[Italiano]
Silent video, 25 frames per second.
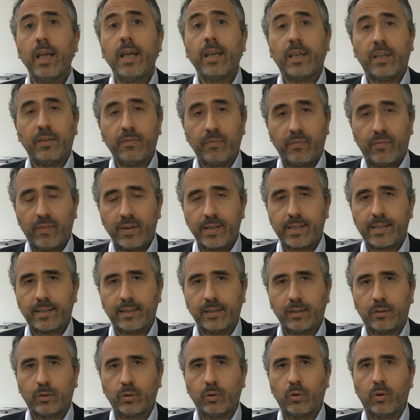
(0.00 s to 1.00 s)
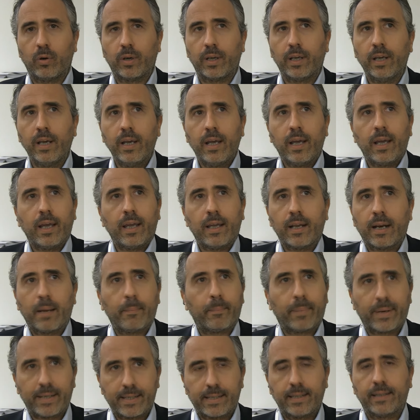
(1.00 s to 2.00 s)
investitori e
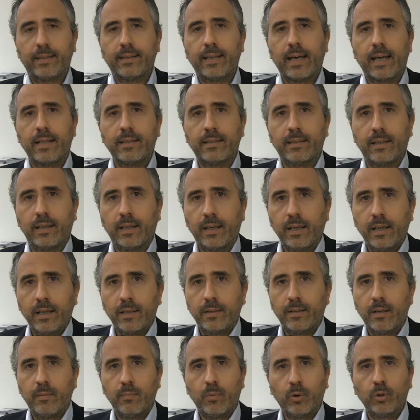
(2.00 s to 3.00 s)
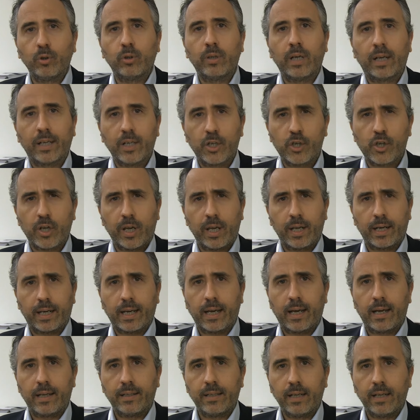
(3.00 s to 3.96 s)
rappresentanti del mondo della ricerca,